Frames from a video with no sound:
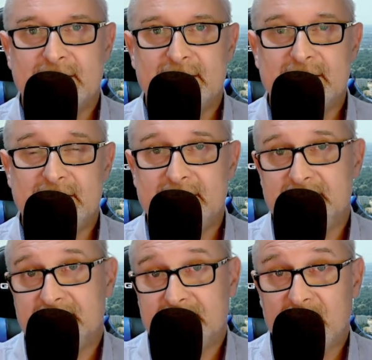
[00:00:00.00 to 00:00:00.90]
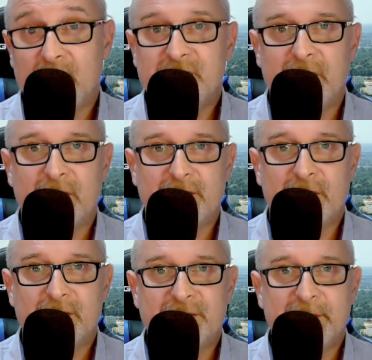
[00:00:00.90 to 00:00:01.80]
I chodzi o
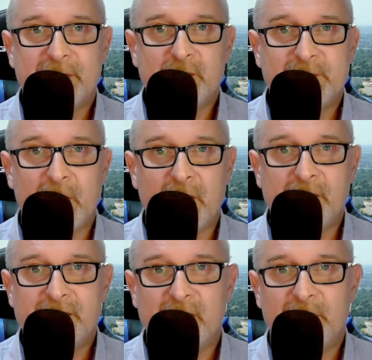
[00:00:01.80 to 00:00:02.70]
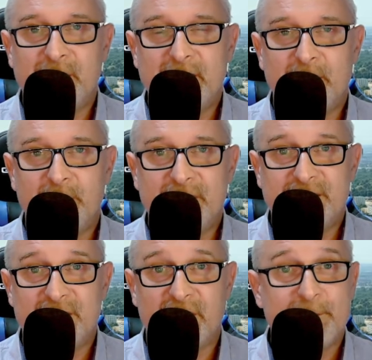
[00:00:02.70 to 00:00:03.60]
to, żeby uspokoić opinię
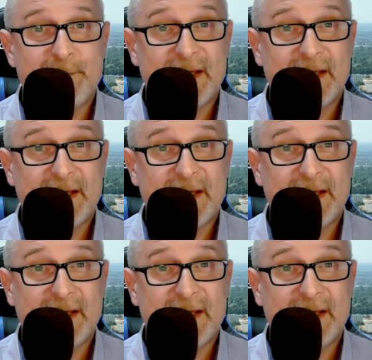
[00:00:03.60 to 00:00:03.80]
publiczną,